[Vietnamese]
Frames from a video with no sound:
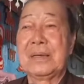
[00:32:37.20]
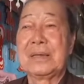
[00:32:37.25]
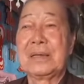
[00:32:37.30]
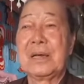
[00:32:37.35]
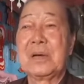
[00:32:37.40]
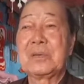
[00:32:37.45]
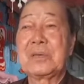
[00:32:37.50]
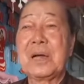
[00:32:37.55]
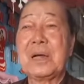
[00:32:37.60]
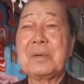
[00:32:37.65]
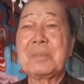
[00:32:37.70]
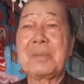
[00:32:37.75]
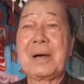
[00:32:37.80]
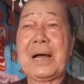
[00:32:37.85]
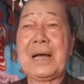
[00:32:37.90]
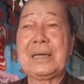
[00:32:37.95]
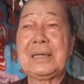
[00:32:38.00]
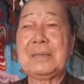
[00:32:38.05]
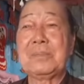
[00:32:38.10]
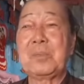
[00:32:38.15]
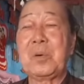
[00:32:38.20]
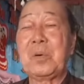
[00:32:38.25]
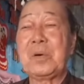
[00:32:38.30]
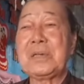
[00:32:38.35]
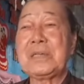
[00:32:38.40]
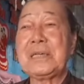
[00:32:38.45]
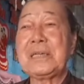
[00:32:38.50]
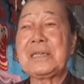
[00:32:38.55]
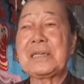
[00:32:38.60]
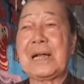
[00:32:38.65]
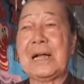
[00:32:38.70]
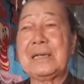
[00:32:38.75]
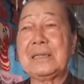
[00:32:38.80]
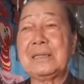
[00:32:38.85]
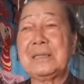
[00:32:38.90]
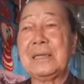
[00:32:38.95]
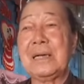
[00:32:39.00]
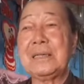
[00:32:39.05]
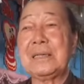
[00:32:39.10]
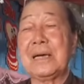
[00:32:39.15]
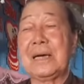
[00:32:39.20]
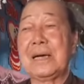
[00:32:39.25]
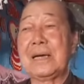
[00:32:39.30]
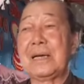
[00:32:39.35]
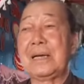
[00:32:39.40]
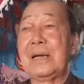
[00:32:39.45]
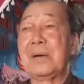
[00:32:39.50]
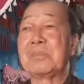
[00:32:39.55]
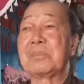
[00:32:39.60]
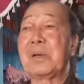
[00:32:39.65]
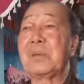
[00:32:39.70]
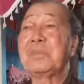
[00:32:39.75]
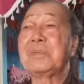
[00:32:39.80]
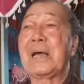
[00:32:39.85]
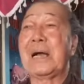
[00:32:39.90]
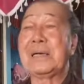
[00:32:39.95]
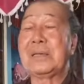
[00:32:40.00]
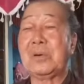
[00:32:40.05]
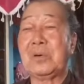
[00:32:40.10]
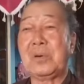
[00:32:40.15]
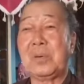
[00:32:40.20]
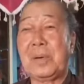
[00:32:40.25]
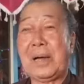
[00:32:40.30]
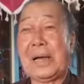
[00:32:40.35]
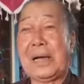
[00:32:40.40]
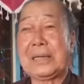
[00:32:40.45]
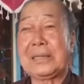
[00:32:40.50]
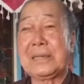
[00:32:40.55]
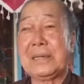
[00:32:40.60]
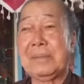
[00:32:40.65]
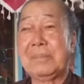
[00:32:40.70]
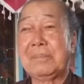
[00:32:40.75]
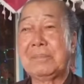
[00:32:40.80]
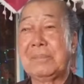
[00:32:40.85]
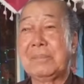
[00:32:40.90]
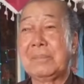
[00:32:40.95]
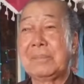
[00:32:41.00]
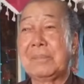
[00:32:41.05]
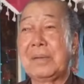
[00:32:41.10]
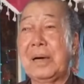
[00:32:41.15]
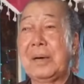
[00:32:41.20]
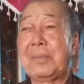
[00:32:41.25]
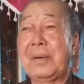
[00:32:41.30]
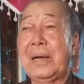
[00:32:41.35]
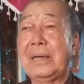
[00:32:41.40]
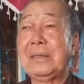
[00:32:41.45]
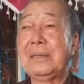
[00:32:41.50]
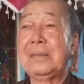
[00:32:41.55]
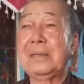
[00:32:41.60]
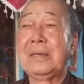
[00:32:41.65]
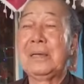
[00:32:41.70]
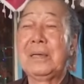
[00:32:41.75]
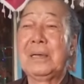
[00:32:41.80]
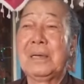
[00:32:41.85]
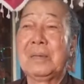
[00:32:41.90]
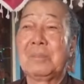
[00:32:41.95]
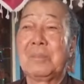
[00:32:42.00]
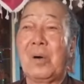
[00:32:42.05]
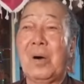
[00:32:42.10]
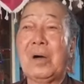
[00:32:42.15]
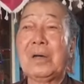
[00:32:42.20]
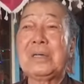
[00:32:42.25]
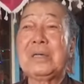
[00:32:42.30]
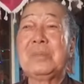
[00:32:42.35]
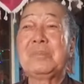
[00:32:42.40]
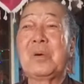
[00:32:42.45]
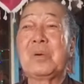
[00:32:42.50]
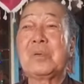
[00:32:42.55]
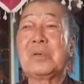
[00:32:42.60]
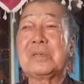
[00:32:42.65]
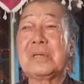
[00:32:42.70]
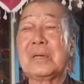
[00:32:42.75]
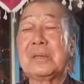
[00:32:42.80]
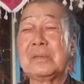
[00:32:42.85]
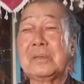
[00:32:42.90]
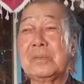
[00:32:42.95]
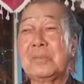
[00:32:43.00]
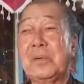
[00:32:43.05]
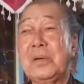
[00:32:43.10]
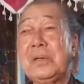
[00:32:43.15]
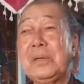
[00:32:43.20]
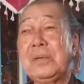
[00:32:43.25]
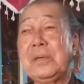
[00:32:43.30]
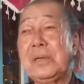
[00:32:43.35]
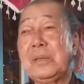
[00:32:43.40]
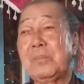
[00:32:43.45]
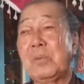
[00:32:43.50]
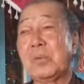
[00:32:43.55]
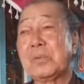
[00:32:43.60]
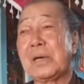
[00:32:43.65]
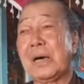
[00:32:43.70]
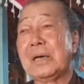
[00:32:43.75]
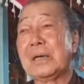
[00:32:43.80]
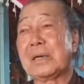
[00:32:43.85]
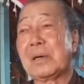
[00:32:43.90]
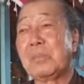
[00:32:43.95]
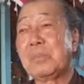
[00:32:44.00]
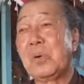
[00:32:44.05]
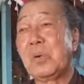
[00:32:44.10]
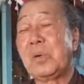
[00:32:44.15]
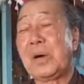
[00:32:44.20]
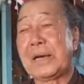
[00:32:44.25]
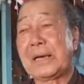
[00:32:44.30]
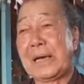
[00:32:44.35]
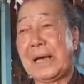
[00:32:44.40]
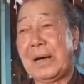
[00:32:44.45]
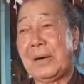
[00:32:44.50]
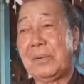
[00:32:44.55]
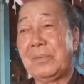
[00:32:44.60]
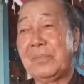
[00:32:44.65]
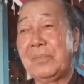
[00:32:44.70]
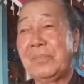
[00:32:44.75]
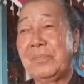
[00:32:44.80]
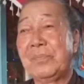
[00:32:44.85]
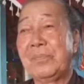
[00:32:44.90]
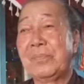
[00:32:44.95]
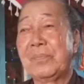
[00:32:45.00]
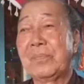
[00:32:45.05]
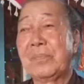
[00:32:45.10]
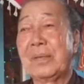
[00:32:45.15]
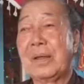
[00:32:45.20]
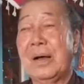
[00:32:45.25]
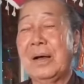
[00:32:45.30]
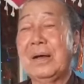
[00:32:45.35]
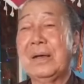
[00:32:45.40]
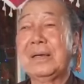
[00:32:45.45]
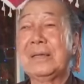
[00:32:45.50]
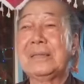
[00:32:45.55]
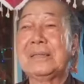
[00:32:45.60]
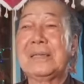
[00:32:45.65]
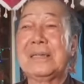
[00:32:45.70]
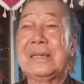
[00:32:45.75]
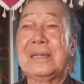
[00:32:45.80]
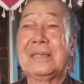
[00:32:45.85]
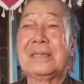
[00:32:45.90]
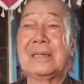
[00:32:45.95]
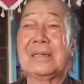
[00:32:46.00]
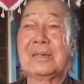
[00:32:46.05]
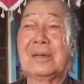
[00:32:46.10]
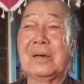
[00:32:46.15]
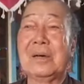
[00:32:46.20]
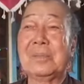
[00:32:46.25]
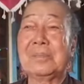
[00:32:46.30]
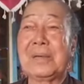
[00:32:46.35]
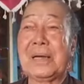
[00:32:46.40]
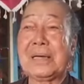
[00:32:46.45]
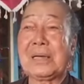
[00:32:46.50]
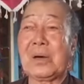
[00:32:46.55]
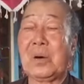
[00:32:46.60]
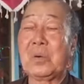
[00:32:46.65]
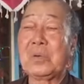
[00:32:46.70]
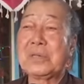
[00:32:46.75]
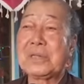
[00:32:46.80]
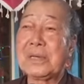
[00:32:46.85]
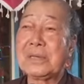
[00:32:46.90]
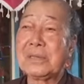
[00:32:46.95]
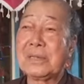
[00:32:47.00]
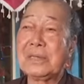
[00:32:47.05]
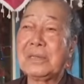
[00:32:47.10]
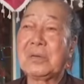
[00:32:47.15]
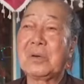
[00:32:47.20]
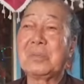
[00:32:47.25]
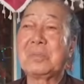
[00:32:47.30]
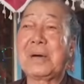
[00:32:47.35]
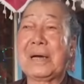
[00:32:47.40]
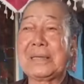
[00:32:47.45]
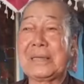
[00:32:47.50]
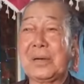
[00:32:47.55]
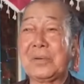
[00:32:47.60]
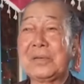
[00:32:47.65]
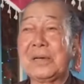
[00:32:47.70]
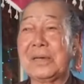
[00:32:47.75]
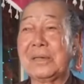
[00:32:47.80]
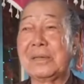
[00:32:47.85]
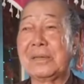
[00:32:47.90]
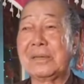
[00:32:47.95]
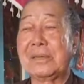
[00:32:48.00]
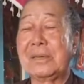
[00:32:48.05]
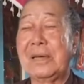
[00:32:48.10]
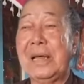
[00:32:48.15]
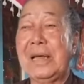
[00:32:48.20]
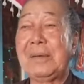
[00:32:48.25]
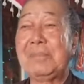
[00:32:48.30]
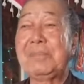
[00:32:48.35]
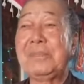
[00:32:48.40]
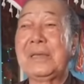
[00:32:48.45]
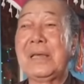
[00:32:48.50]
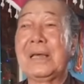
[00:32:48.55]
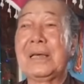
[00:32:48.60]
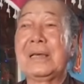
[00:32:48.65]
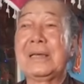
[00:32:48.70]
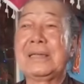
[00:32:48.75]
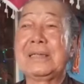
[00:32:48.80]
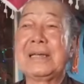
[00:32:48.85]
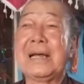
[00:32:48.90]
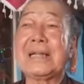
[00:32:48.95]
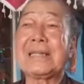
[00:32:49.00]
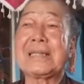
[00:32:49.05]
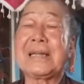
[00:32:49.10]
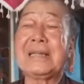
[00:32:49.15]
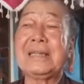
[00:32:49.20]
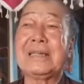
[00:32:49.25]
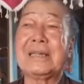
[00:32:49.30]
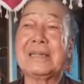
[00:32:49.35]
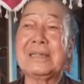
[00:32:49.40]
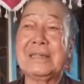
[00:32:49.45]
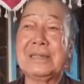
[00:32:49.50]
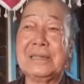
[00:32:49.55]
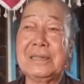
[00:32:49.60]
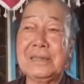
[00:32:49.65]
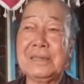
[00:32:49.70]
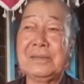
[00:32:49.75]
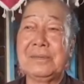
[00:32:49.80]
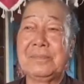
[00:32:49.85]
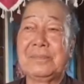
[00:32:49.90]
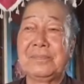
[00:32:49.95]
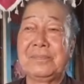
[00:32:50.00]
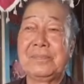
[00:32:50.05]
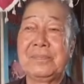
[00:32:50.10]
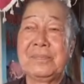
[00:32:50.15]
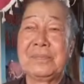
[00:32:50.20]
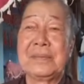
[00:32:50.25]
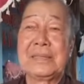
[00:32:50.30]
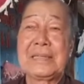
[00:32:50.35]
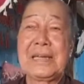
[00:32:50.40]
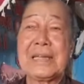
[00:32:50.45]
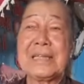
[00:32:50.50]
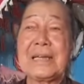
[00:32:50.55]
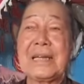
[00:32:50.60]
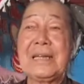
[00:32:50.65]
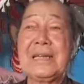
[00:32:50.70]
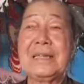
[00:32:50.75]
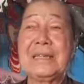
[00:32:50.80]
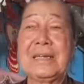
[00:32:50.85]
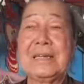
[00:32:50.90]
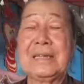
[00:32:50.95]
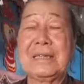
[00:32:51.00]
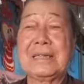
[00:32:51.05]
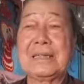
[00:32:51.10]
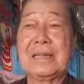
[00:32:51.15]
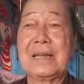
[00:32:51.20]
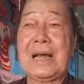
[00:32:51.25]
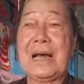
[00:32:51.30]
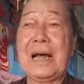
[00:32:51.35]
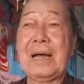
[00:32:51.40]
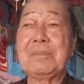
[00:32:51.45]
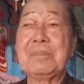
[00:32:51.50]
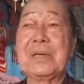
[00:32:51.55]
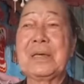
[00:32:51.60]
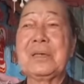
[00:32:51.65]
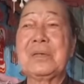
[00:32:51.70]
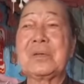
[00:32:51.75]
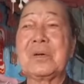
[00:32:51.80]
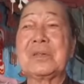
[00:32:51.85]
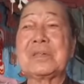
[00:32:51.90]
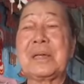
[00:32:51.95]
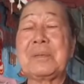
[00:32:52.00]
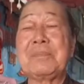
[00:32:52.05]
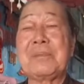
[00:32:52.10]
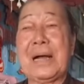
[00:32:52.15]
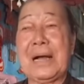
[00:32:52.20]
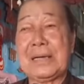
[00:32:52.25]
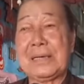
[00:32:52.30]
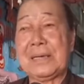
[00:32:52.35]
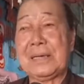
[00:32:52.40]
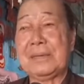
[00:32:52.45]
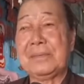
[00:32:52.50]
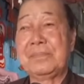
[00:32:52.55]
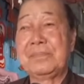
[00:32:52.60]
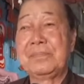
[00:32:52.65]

đều thất bại một cái chiến trận vấn đề lòng nóng giận đó cô bác chứ mà phải bỏ đi một cái thời, phí đi một thời công phu hành đạo đó cho nên từ đó hôm nay cậu sân si cũng phải tao trừ đem về giác tánh chân như giác tánh là gì ám chỉ cho tánh thật đó